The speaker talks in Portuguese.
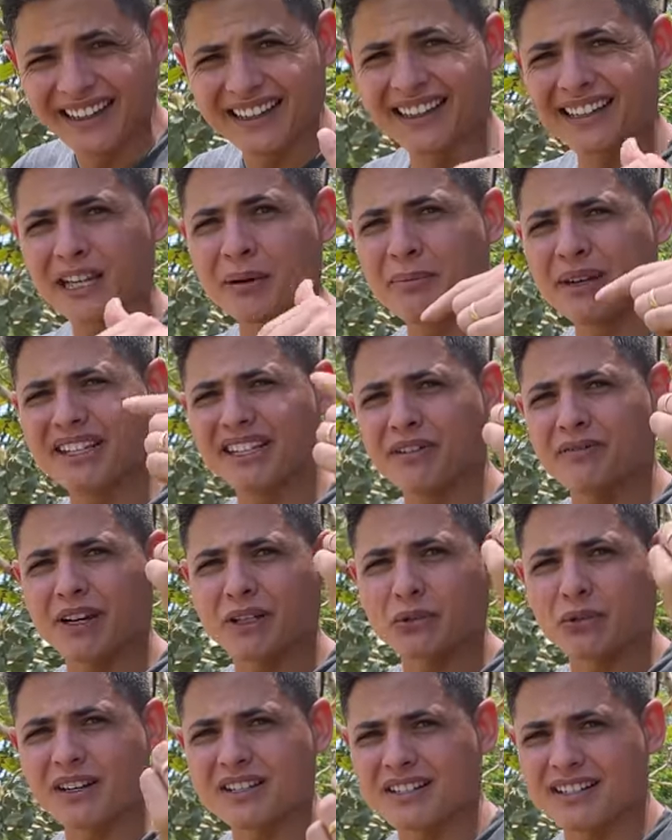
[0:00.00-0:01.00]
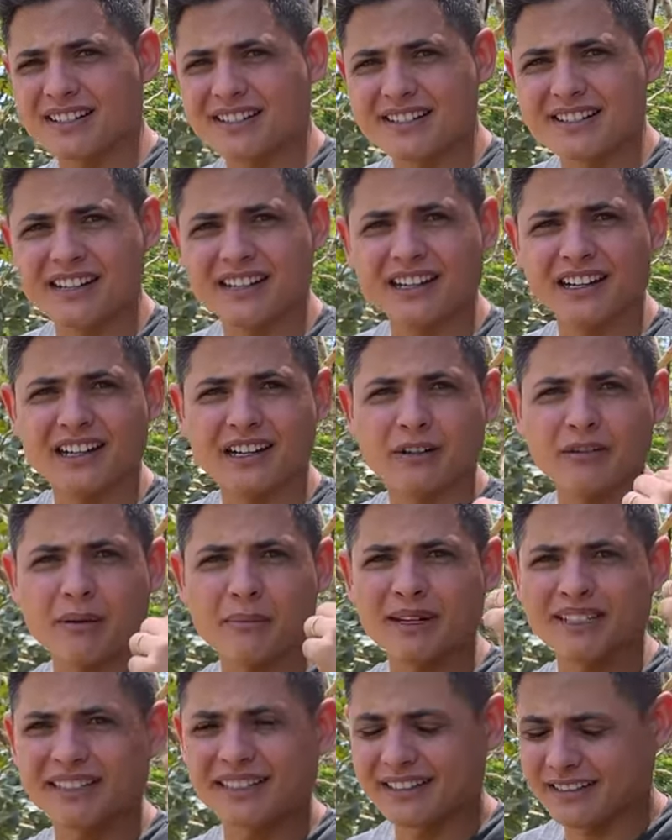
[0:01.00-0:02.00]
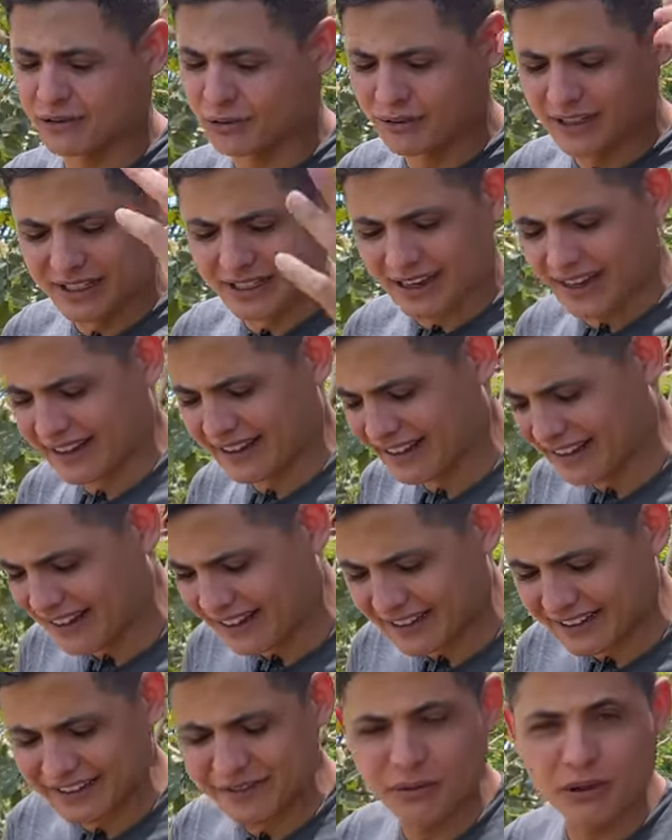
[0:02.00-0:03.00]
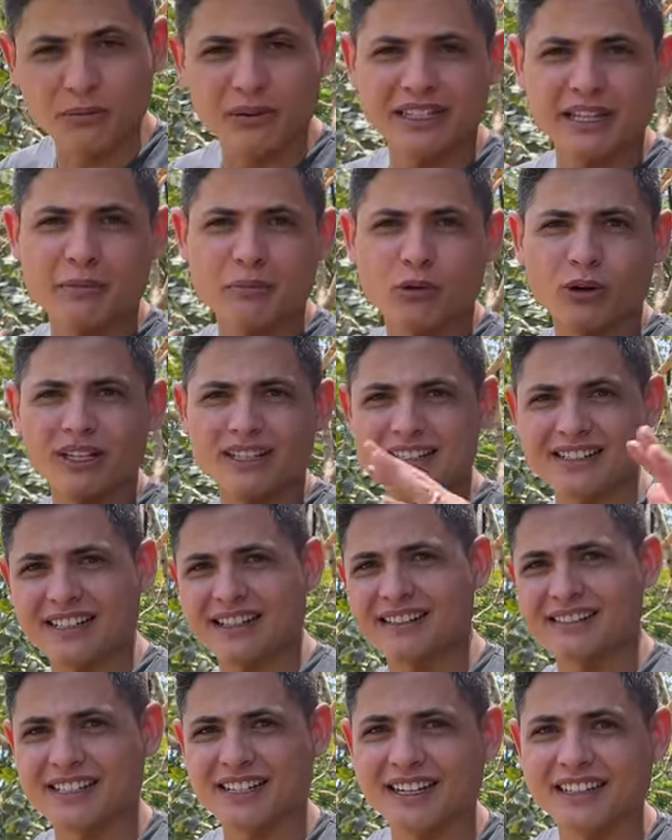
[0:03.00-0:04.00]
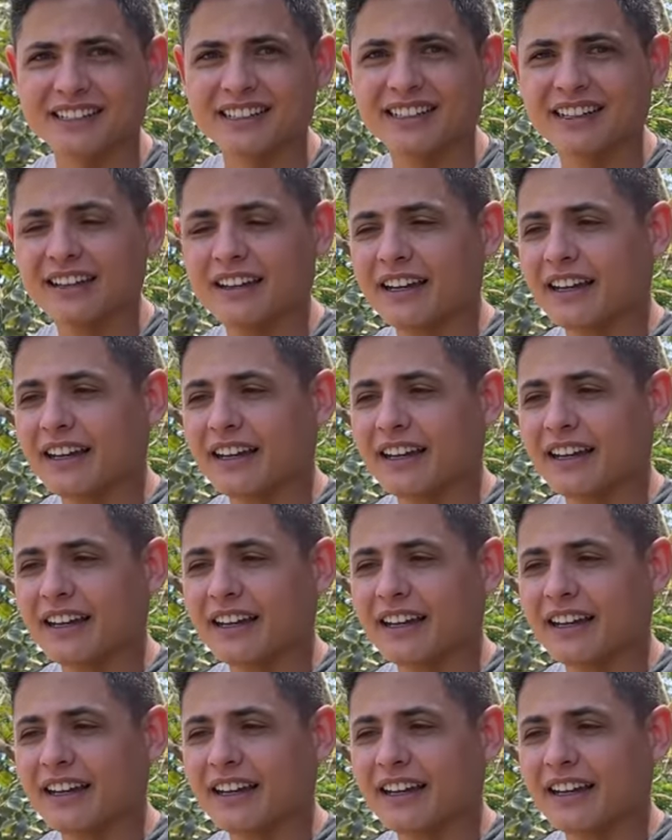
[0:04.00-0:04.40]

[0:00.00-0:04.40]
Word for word: e também teve atualização, a bateria tudo descarregada, e foi uma demora desgraçada.